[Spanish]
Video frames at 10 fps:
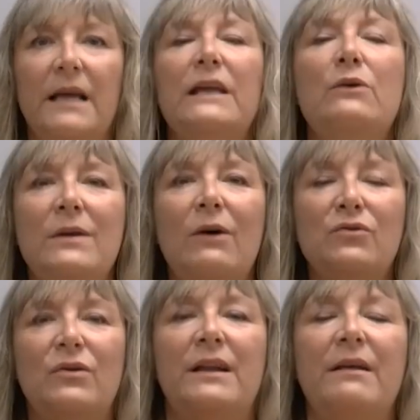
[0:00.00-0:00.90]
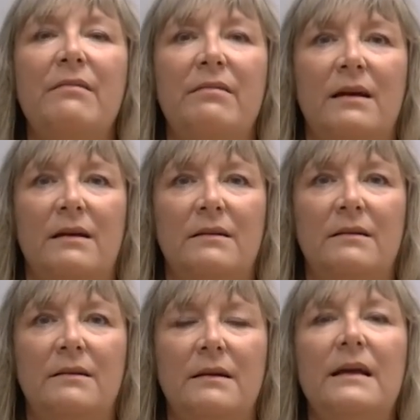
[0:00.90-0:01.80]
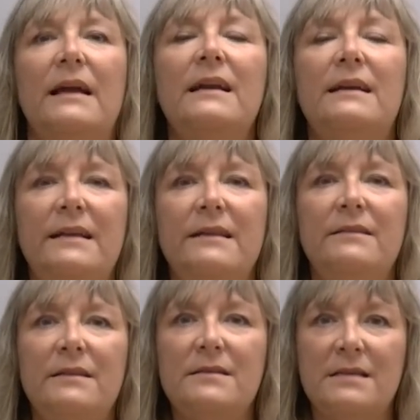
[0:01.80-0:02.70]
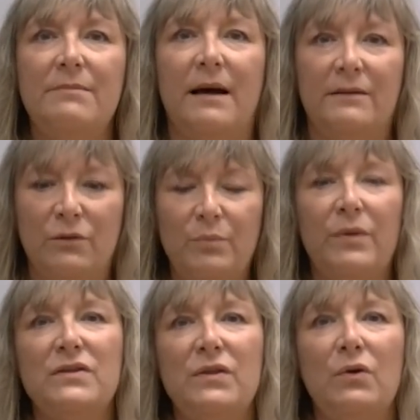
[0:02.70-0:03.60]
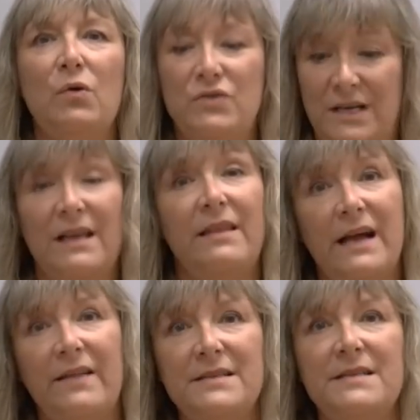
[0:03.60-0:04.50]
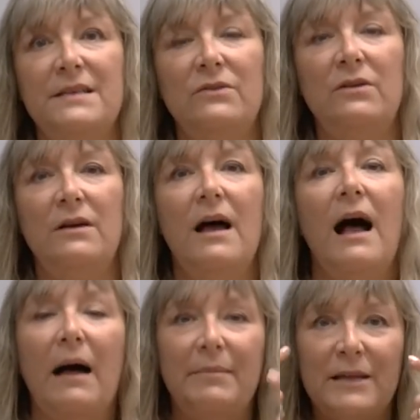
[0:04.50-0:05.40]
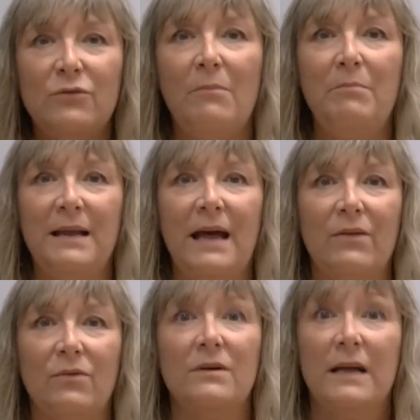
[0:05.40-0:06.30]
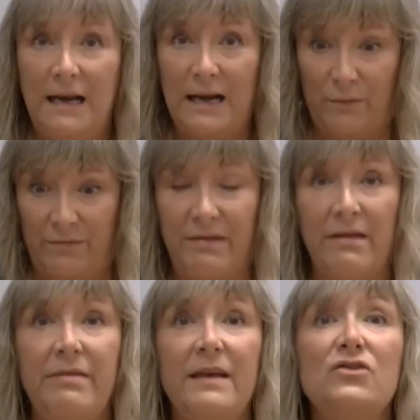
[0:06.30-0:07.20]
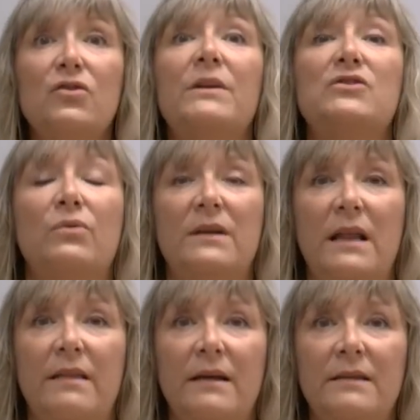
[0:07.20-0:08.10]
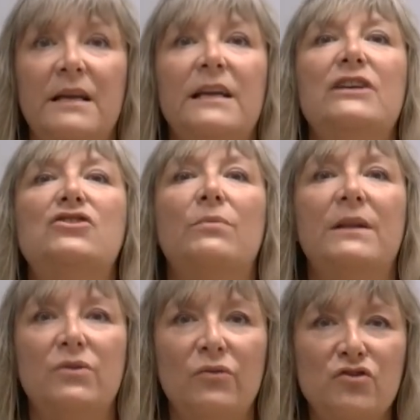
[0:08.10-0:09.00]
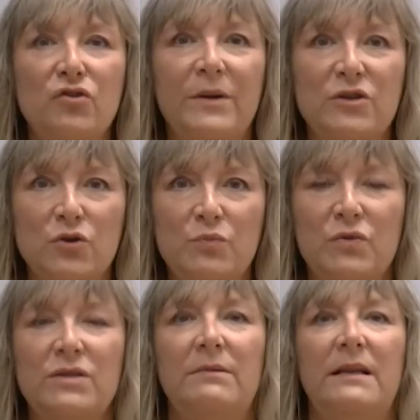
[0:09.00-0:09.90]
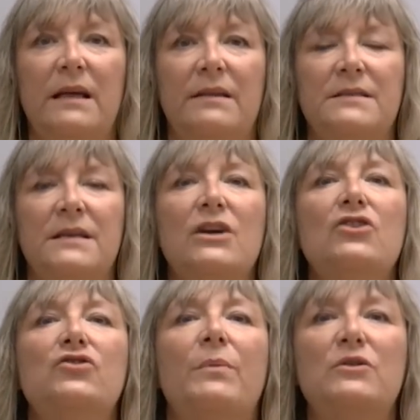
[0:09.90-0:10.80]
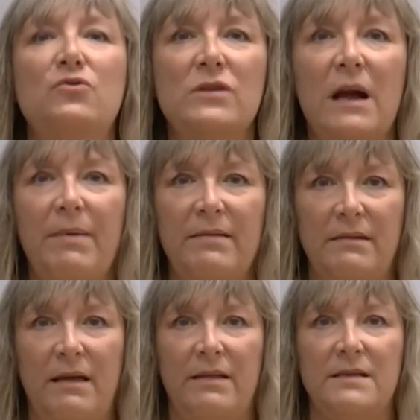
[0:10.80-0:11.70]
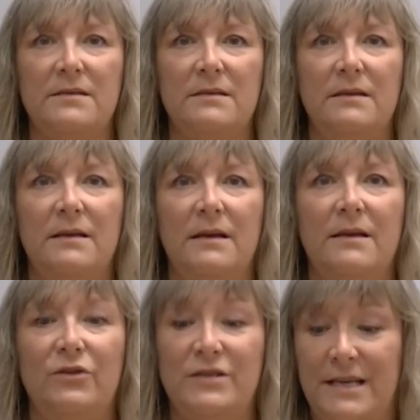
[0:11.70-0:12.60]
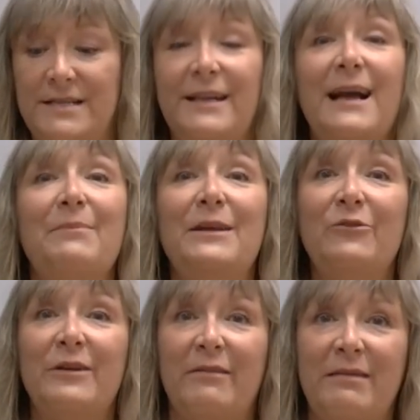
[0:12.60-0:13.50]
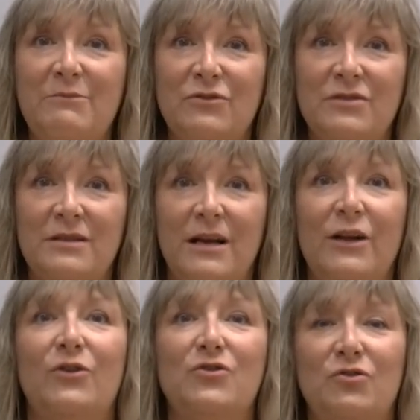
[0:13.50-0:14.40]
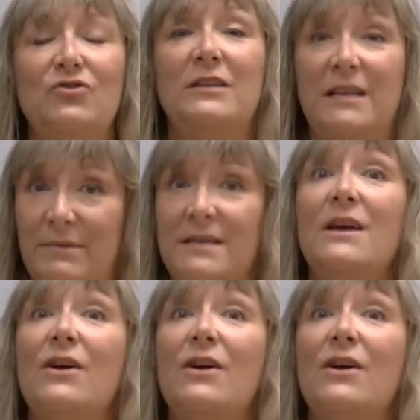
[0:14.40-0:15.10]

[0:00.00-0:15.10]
y una autocreencia el cliente se va de un proceso de coaching y de cada sesión habiendo ampliado la conciencia sobre su realidad y sobre todo sobre sus posibilidades, sobre sus capacidades. Entonces, este camino que hacemos, nosotros a través,